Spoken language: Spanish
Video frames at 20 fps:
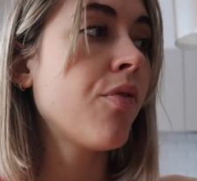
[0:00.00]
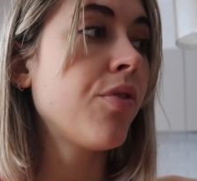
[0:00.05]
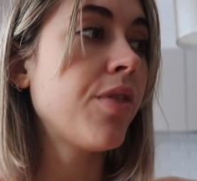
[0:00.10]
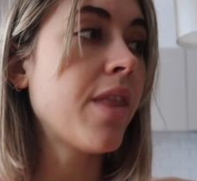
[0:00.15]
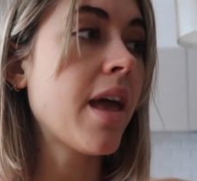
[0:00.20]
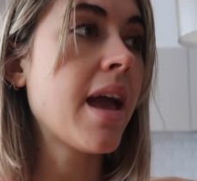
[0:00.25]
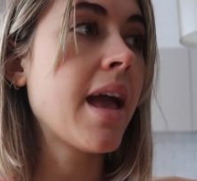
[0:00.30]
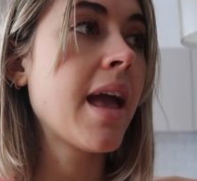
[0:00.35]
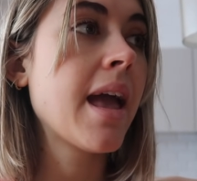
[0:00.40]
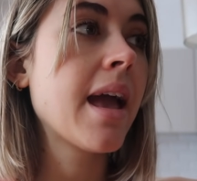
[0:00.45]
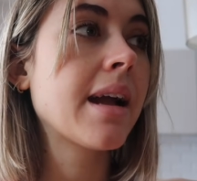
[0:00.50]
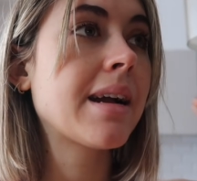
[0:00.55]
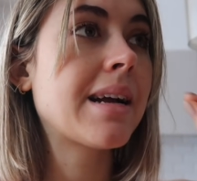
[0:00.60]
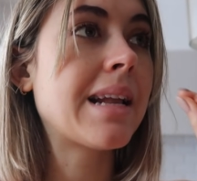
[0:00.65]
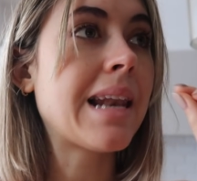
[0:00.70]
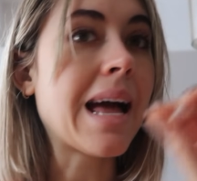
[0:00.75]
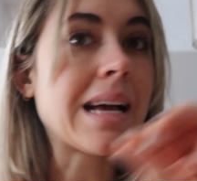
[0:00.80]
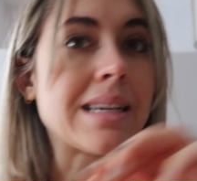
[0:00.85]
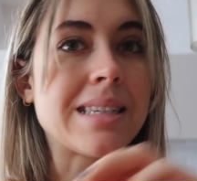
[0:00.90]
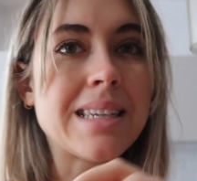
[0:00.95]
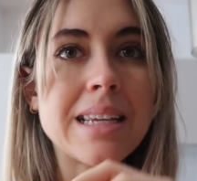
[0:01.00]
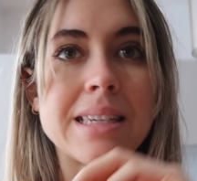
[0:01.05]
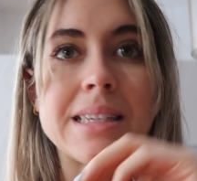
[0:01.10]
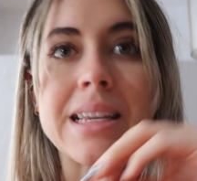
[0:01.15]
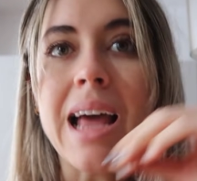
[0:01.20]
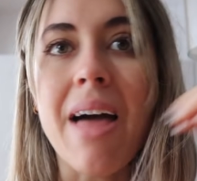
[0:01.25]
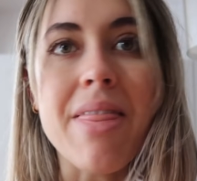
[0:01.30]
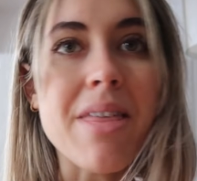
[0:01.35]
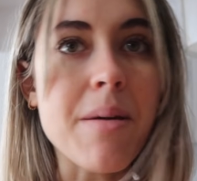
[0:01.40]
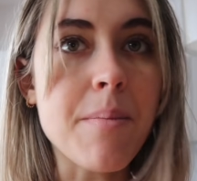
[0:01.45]
de
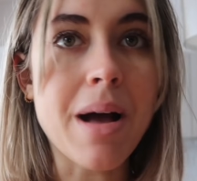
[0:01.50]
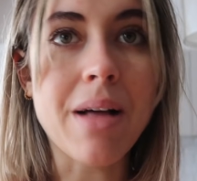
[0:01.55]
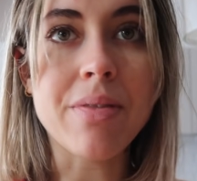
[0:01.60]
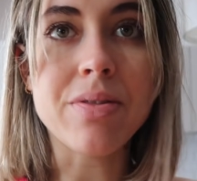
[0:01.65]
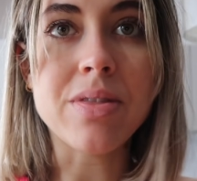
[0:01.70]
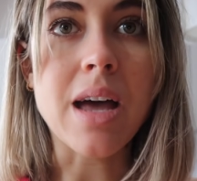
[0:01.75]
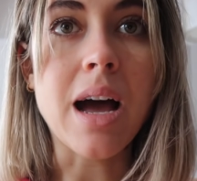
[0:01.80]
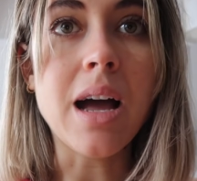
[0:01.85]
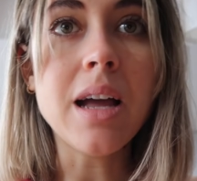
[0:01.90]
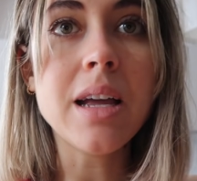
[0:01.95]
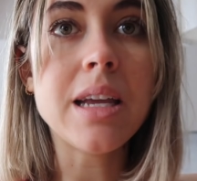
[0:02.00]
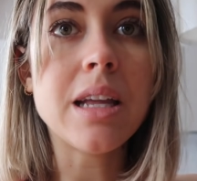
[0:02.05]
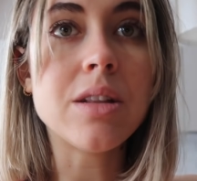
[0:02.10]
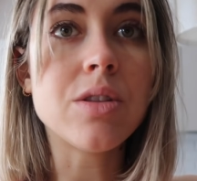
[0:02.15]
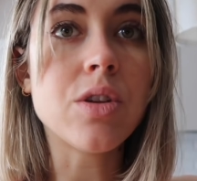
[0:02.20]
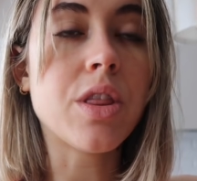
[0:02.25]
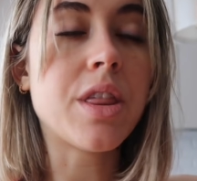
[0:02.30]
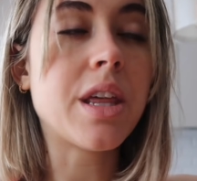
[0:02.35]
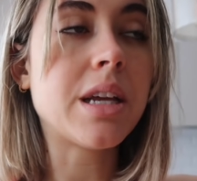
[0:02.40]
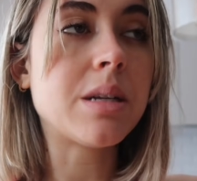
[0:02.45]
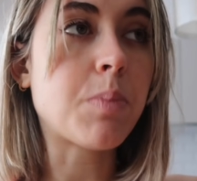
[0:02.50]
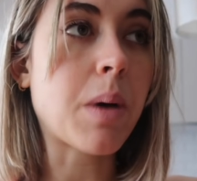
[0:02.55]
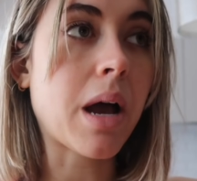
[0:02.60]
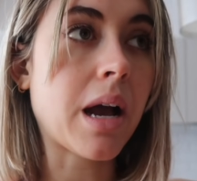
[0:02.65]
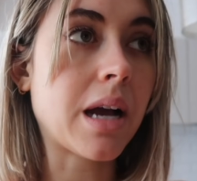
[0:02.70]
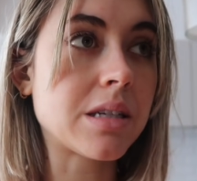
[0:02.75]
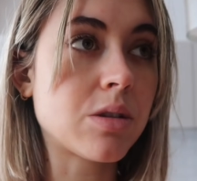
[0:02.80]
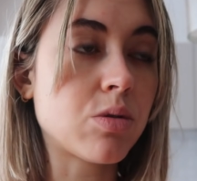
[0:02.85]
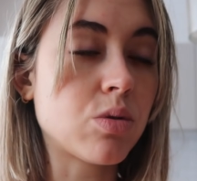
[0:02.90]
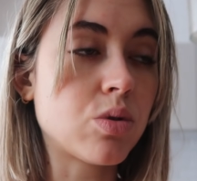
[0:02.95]
clases a demanda, y entonces
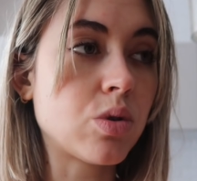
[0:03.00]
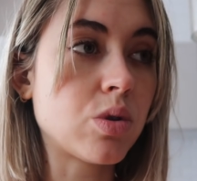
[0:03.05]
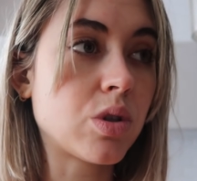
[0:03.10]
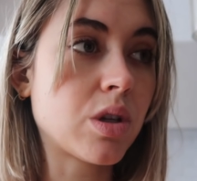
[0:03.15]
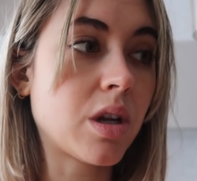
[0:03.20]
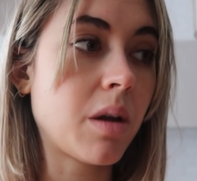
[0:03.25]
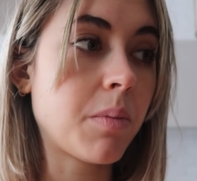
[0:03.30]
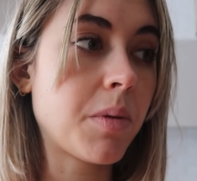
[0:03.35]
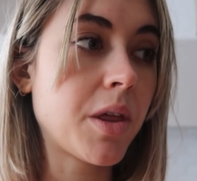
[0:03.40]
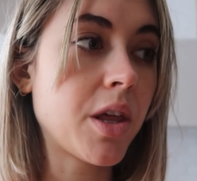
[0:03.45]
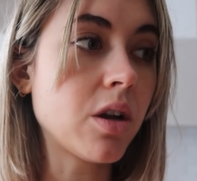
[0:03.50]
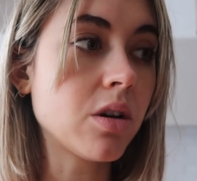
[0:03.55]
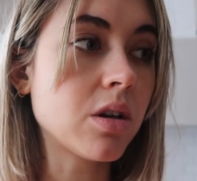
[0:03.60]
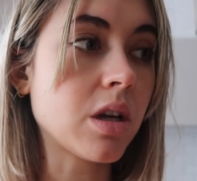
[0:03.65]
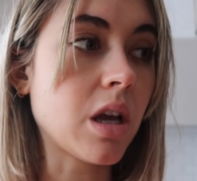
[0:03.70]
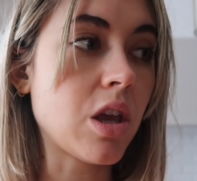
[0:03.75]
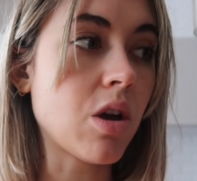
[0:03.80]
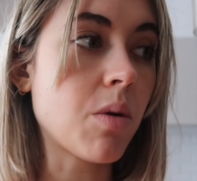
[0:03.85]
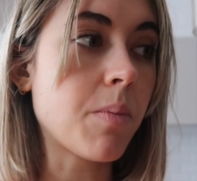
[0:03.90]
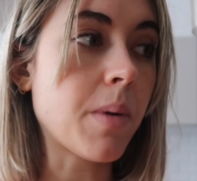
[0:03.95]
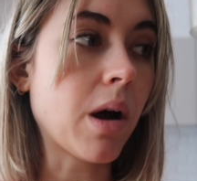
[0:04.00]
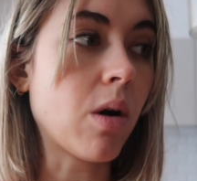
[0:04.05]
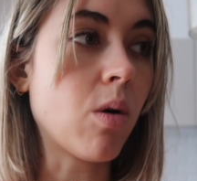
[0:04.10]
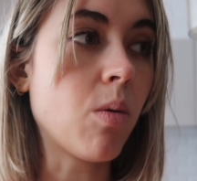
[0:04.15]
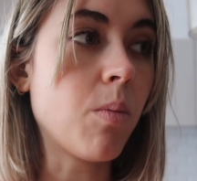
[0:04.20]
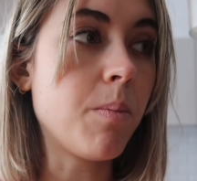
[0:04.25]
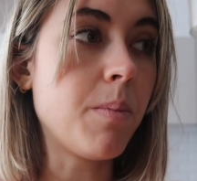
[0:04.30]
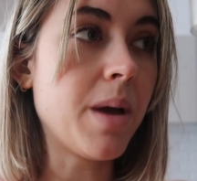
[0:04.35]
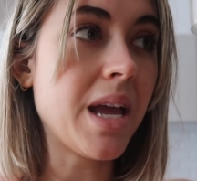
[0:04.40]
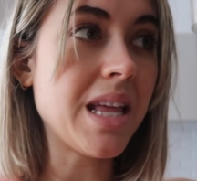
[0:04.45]
pagas tu suscripción, que yo
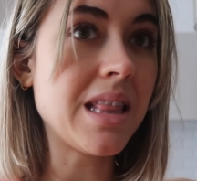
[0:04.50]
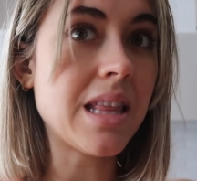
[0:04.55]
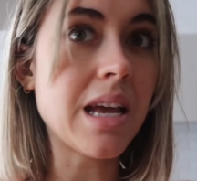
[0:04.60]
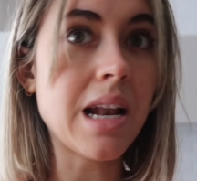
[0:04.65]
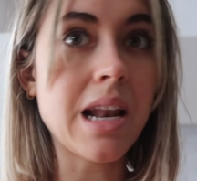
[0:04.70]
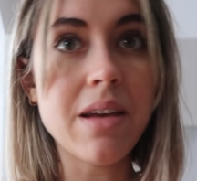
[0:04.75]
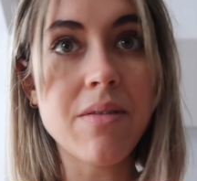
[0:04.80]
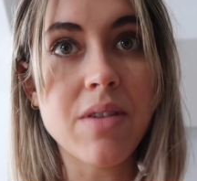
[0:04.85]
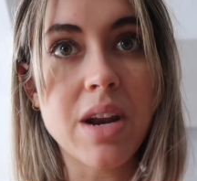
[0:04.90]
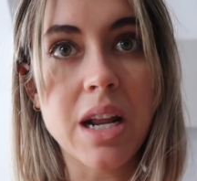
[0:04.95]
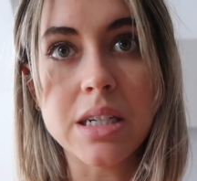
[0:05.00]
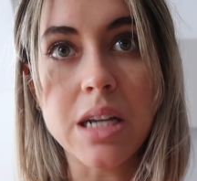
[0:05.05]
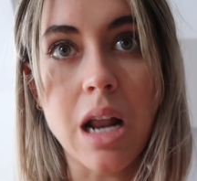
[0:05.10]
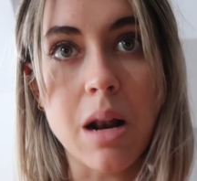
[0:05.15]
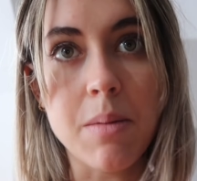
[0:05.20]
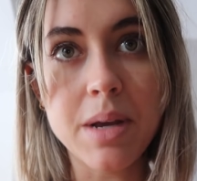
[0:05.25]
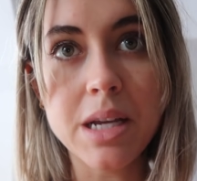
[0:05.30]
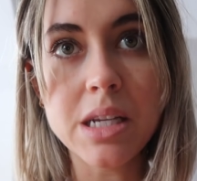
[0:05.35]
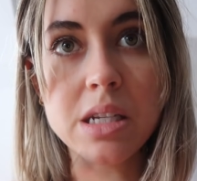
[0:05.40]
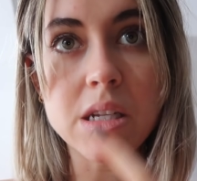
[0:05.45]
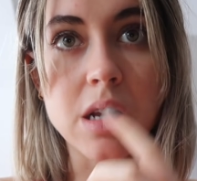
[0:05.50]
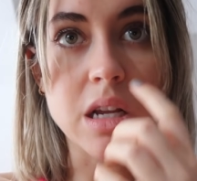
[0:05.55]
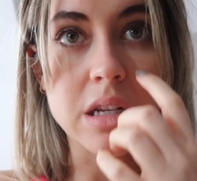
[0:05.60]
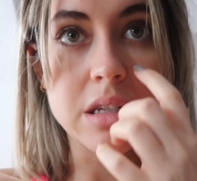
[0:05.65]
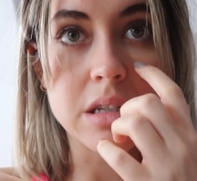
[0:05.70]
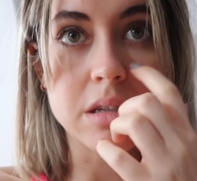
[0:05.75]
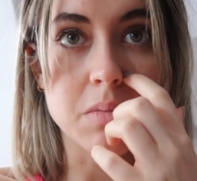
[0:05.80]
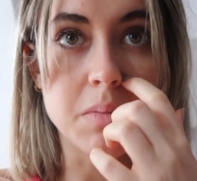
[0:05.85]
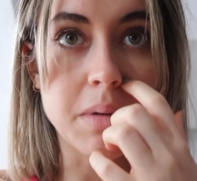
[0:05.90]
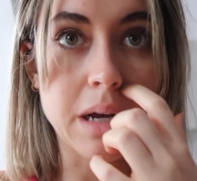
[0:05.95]
pago 20 libras al mes,
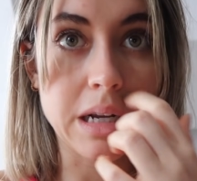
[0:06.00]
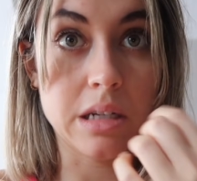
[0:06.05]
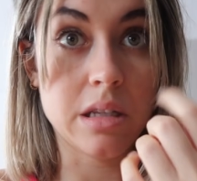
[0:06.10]
es,